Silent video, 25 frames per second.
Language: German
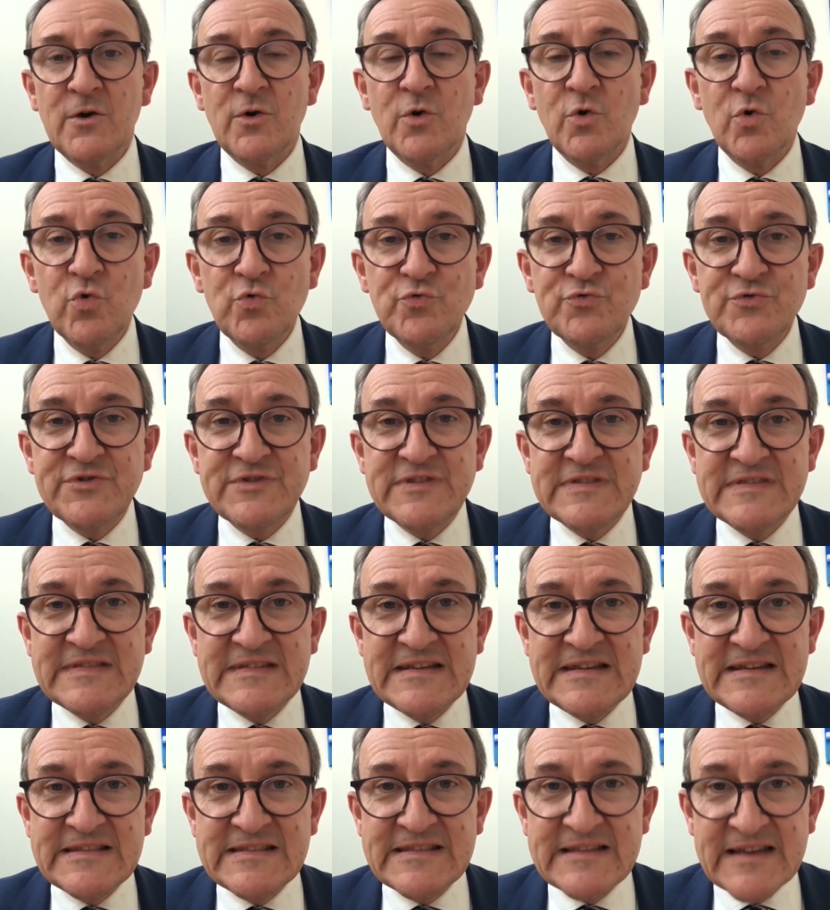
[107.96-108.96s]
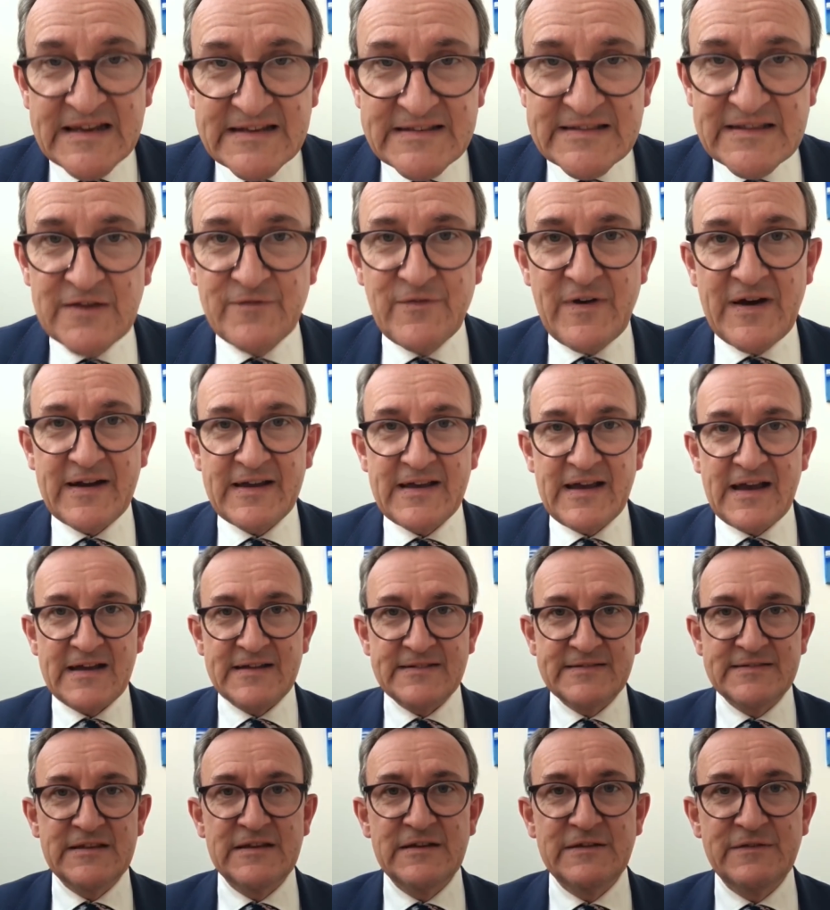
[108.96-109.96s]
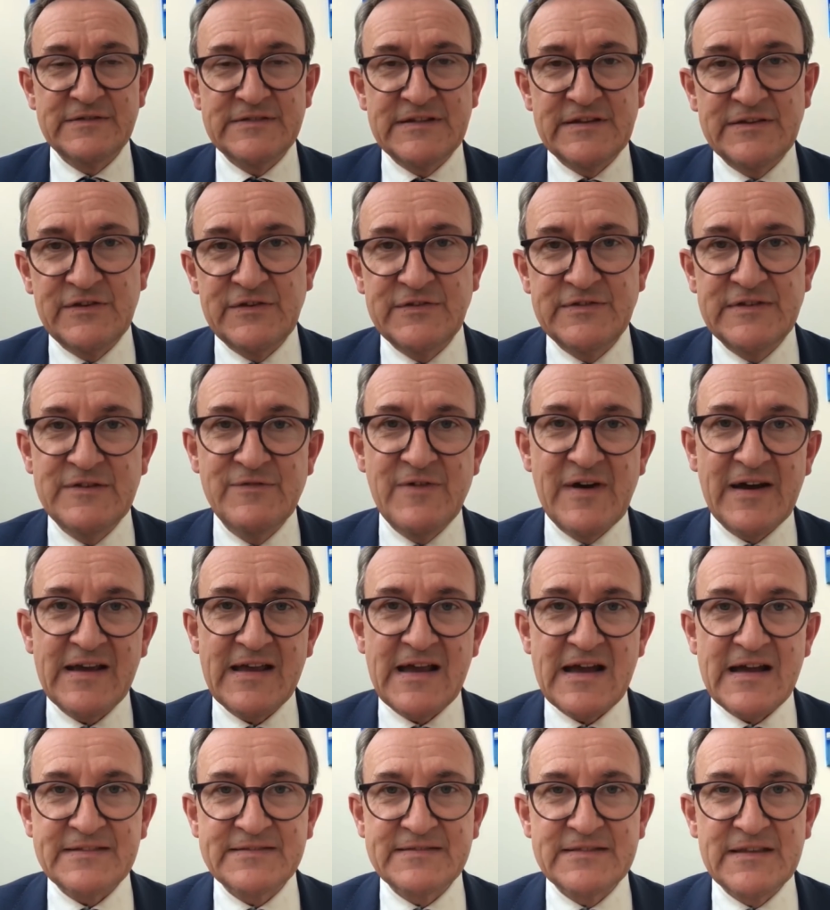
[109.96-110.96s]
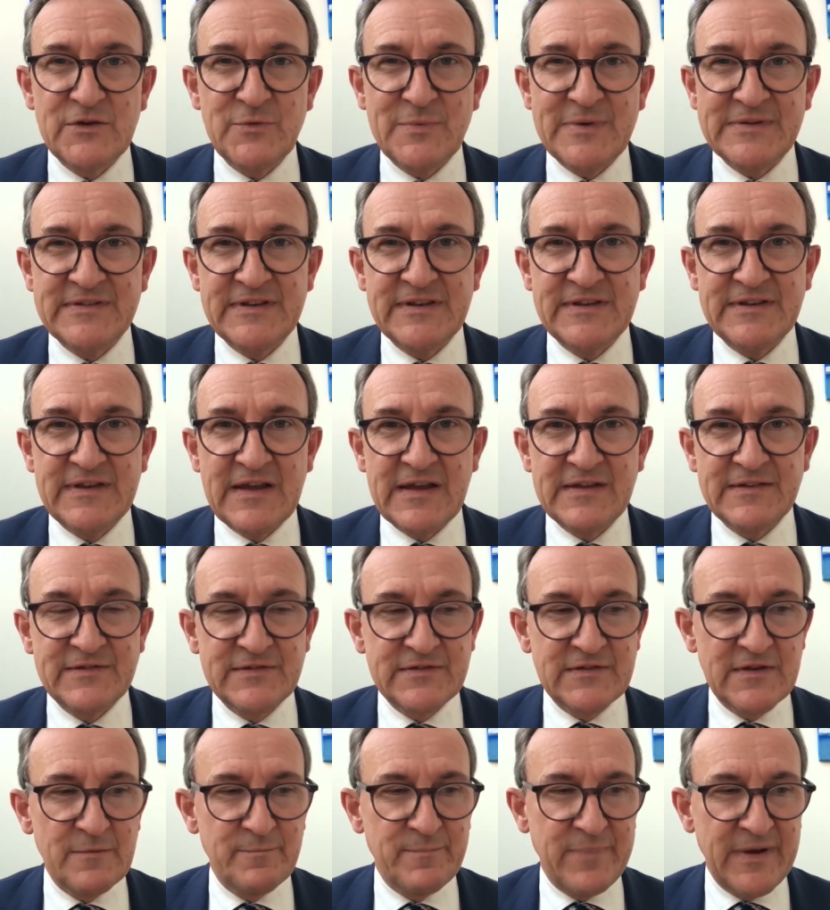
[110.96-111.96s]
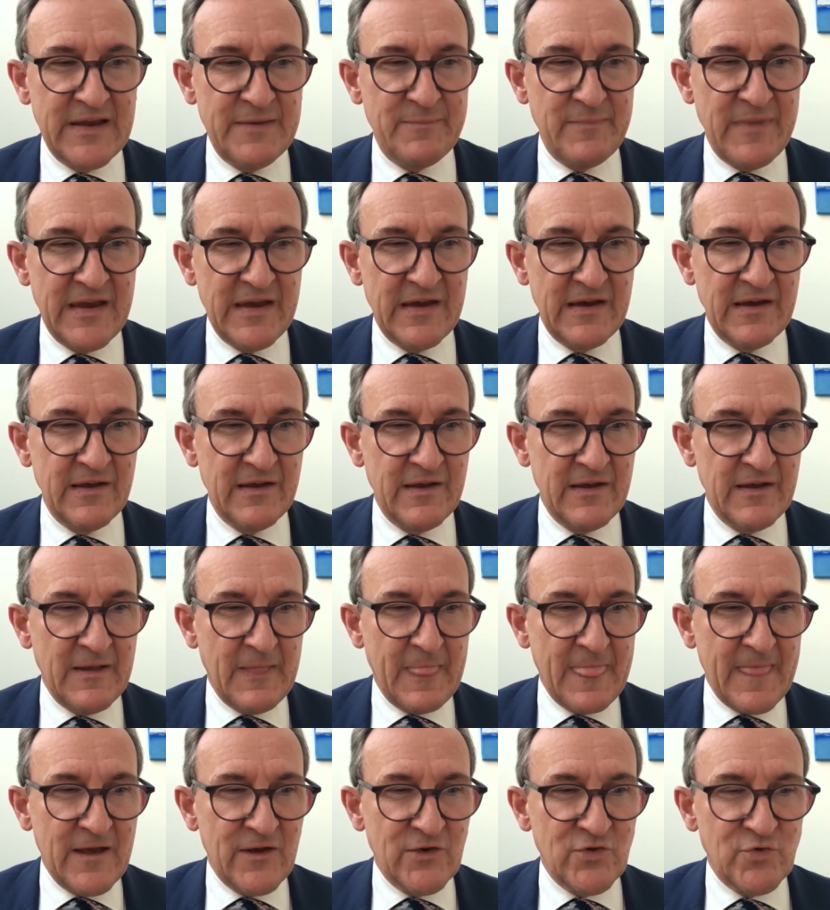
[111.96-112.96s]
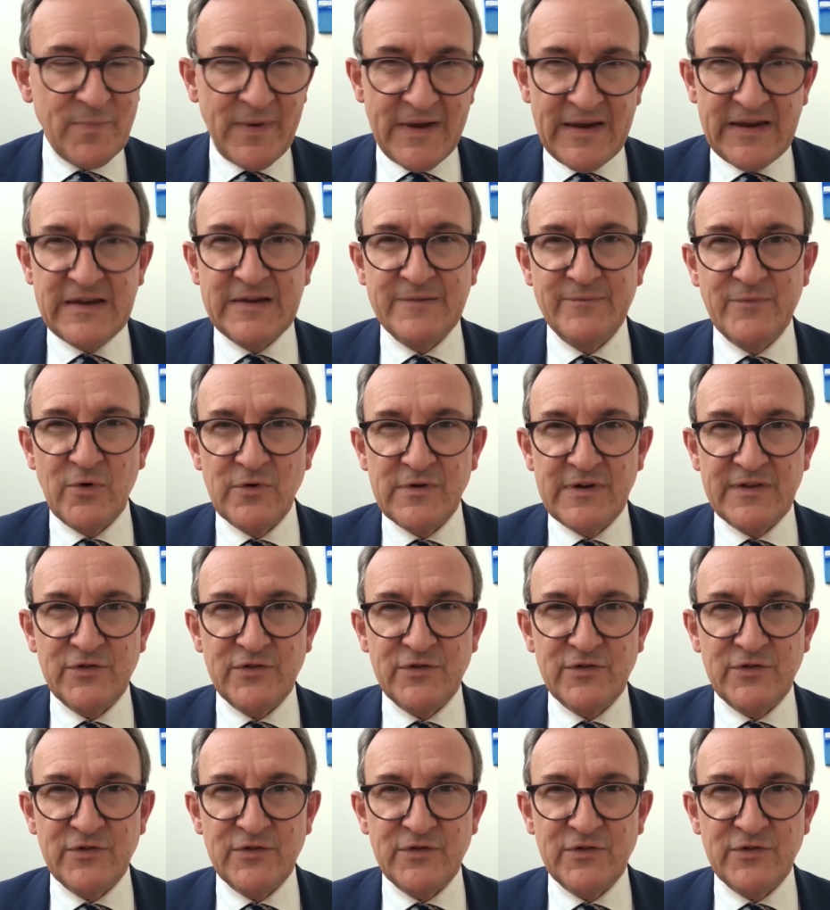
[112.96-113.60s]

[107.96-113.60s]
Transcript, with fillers: Und die dritte Variante, das ist die Variante, über die ich jetzt primär sprechen wollen.